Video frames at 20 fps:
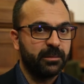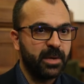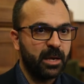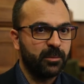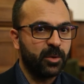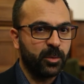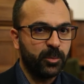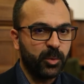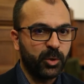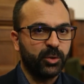
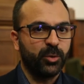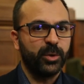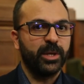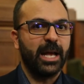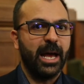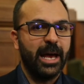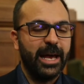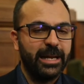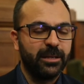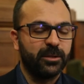Abbiamo
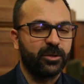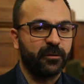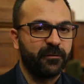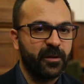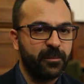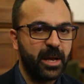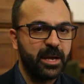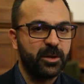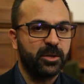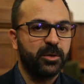l'opportunità entro
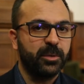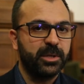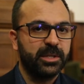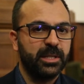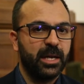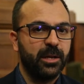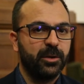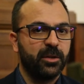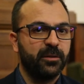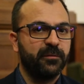febbraio di
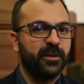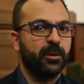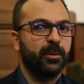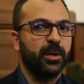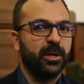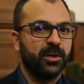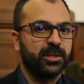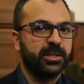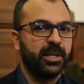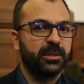quest'anno di fare
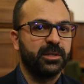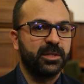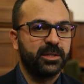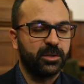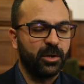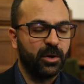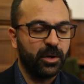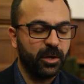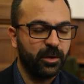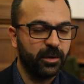qualcosa di
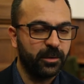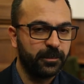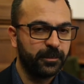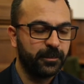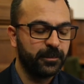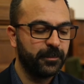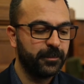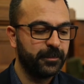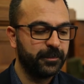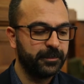
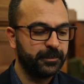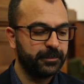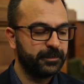storico.